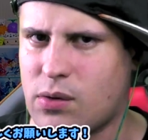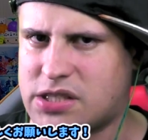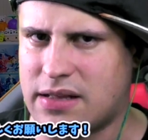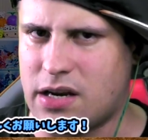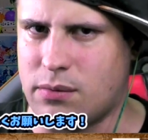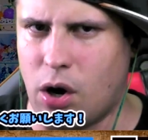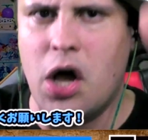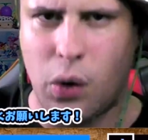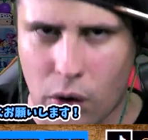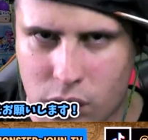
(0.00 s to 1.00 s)
のチャンネル
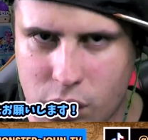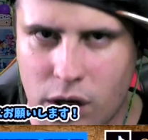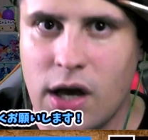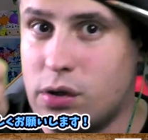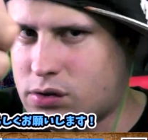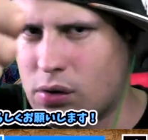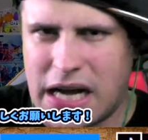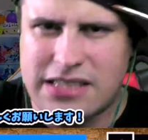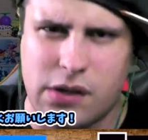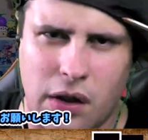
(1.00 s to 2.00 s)
も登録、
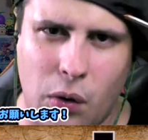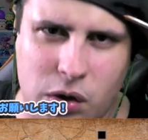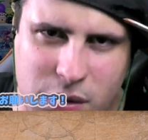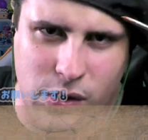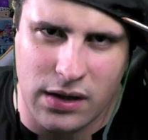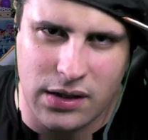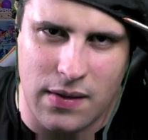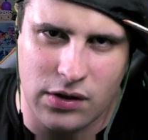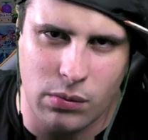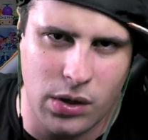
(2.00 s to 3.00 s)
グッドガッツリと押してもらえた
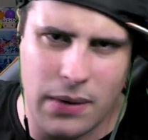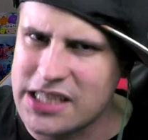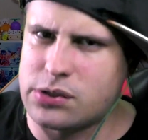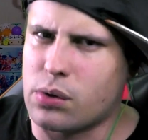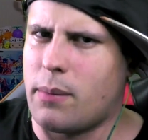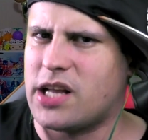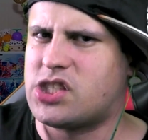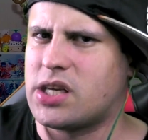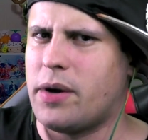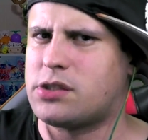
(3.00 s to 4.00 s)
らなと思います。それではまた
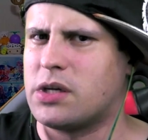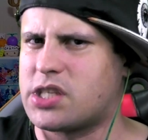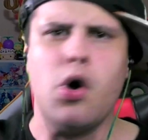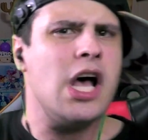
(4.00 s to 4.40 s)
次回お会いしましょう